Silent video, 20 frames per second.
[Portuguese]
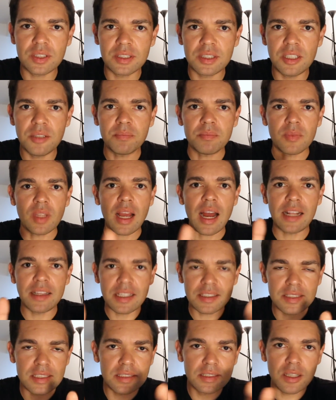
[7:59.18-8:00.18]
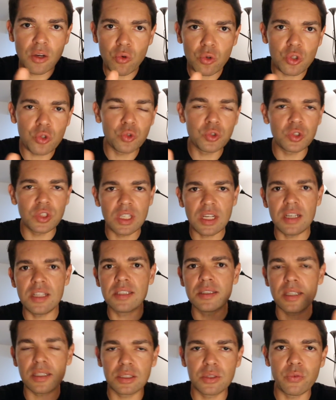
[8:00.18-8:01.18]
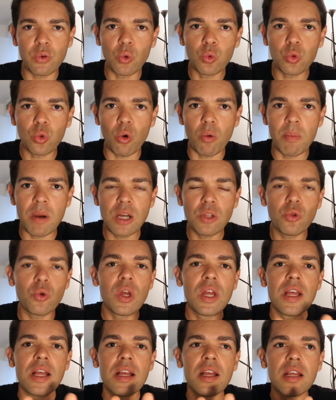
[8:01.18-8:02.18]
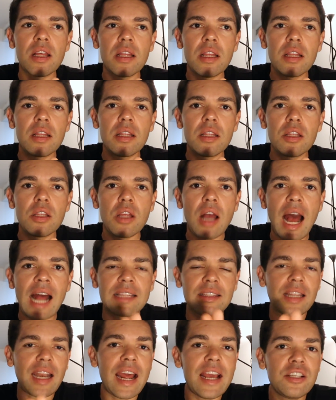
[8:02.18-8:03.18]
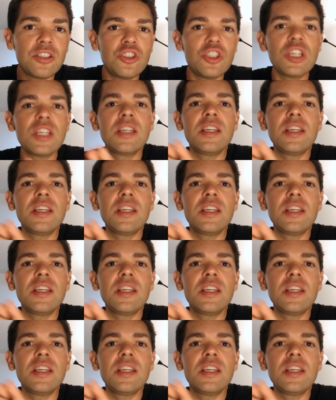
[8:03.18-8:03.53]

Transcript: assim a decisão que os ciclistas vão tomando atrás de